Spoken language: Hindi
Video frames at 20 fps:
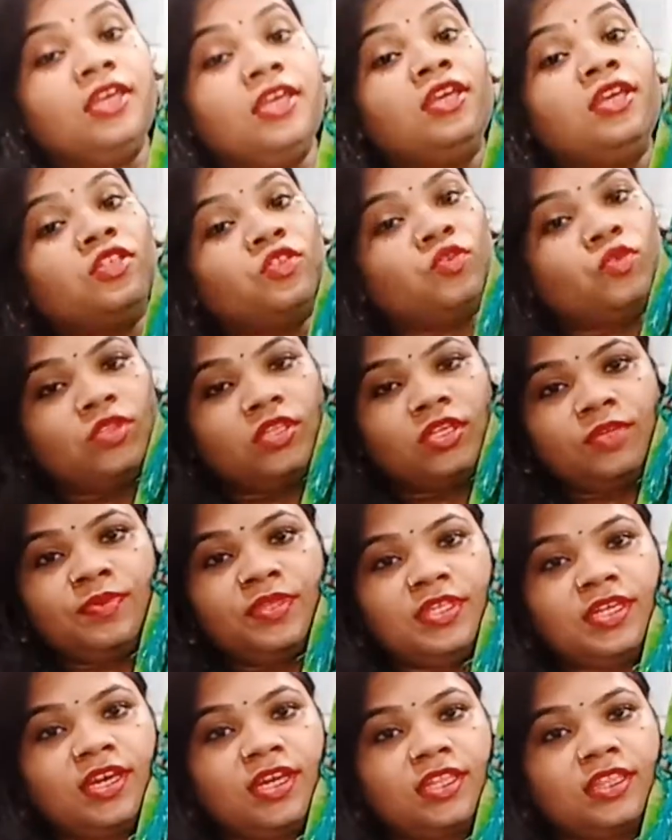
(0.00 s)
सुंदर भी
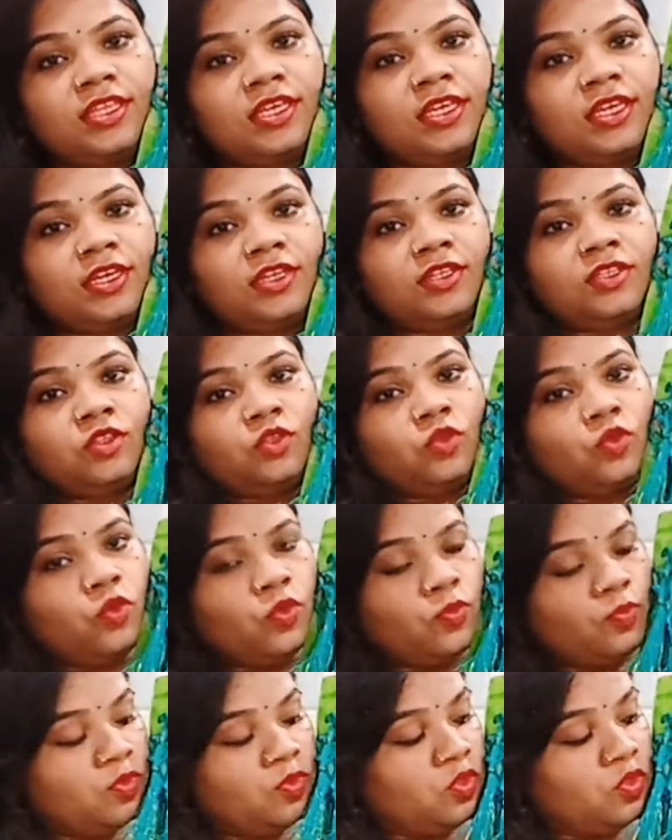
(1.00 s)
दिखाती है तो होप
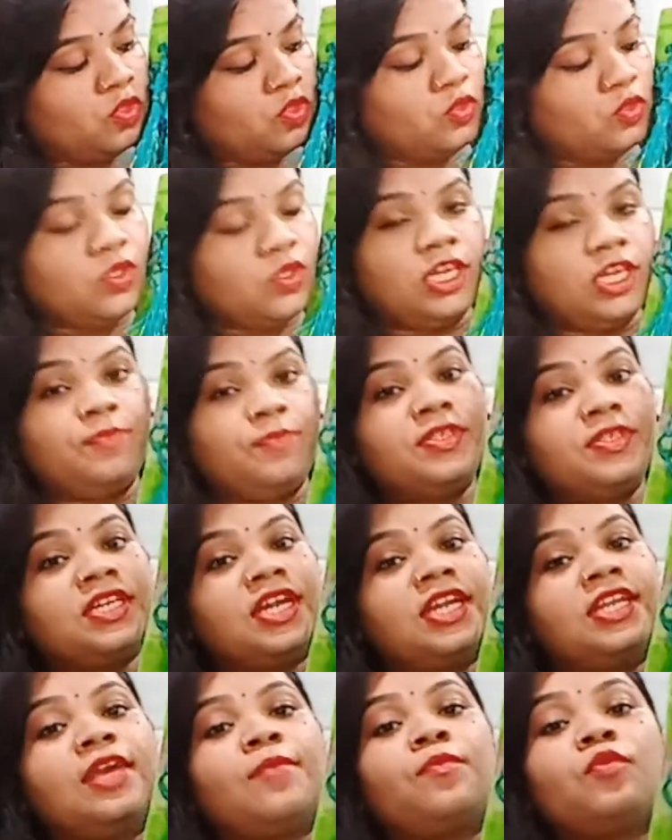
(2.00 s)
सो दोस्तों ये भी साड़ी
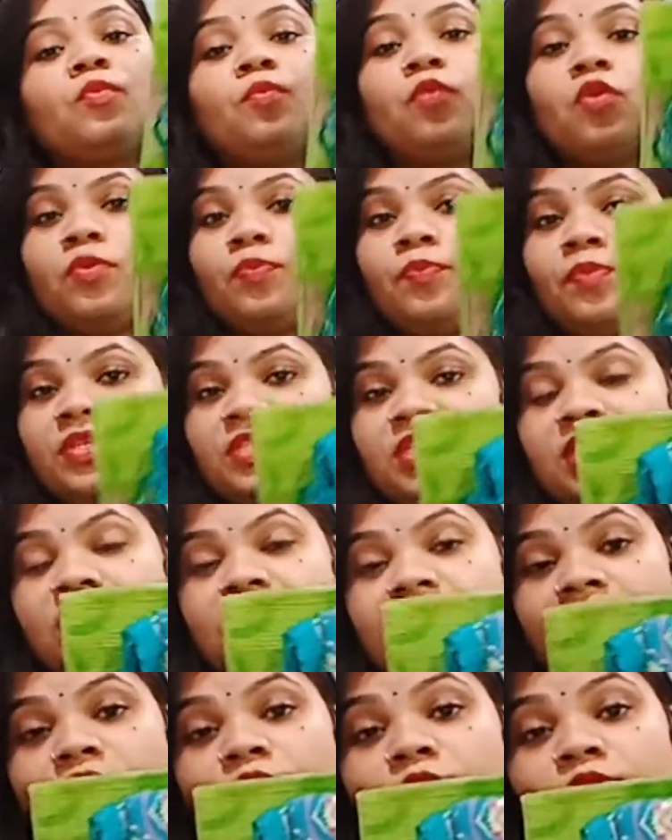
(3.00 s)
आपको बहुत पसंद
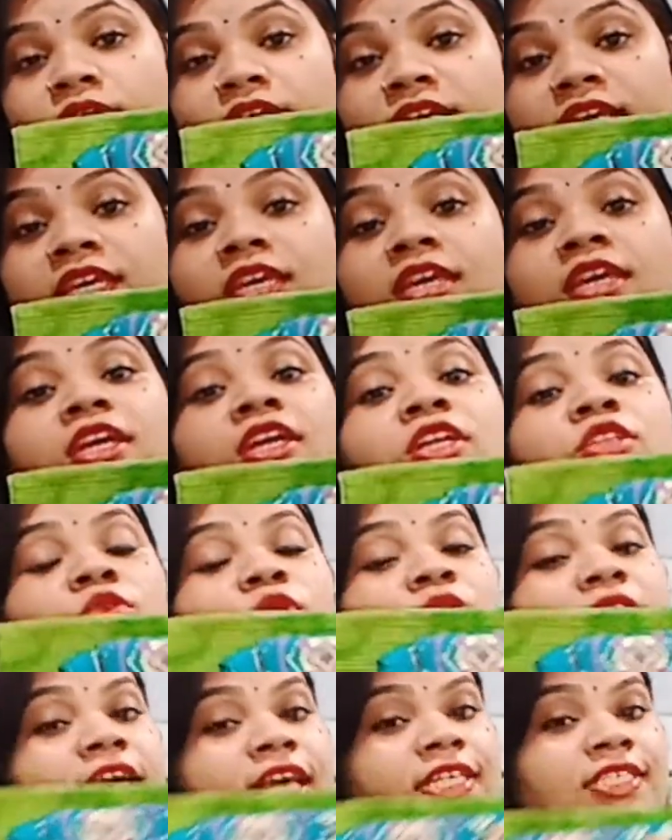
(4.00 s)
आई होंगी तो
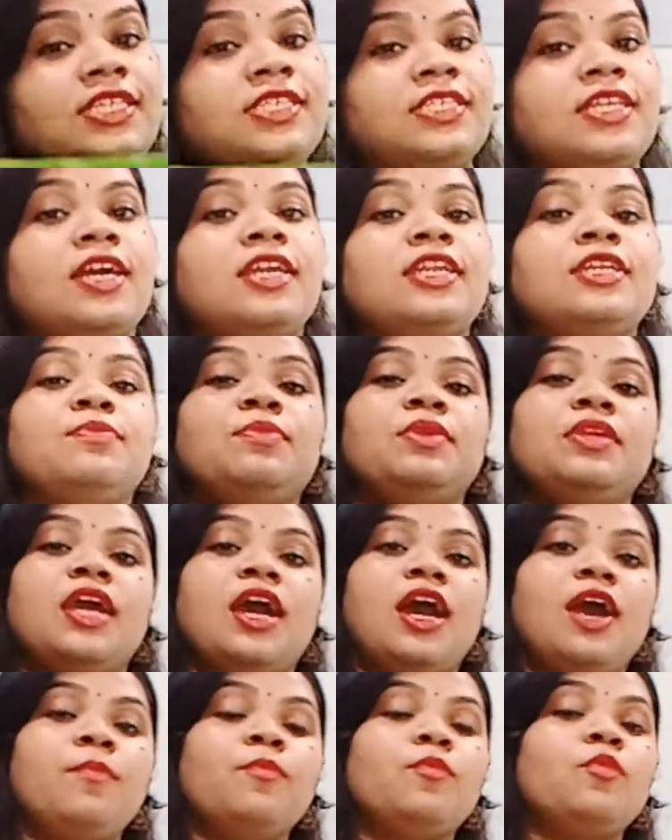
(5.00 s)
ऐसी साड़ी भी
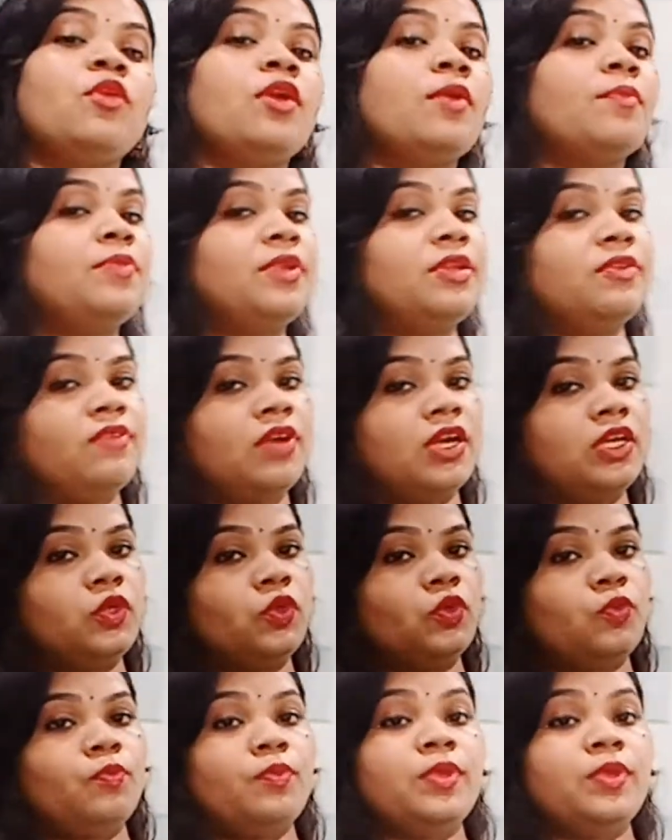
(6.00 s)
आपको अपने वार्डरोब में